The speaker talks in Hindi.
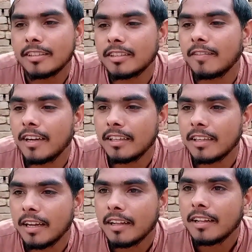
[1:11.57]
अच्छा तो आप
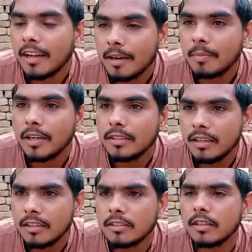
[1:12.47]
बिस्मिल्लाह की बात
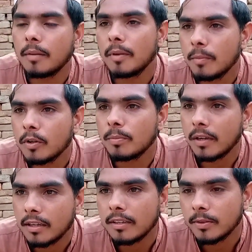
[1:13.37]
कर रहे हैं
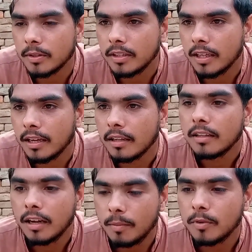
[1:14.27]
जी वो बहुत
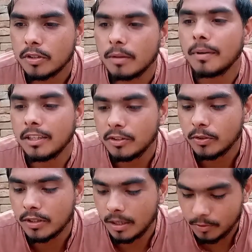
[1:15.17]
बाबरकत
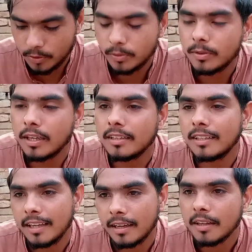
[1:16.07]
कलमात हैं हम जो
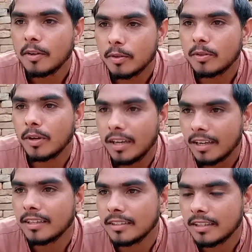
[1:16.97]
भी काम शुरू करने से
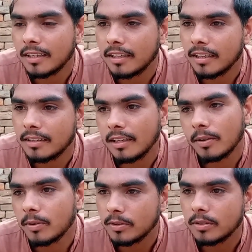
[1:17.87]
पहले पढ़ते हैं तो
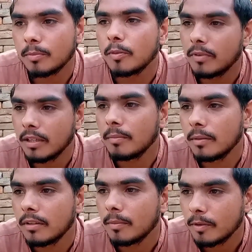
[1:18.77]
अल्लाह ताला के
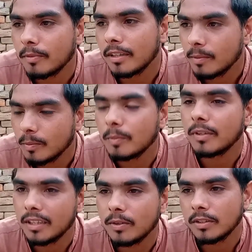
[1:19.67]
करम से
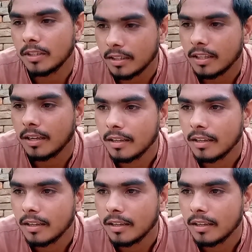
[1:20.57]
वो उस काम में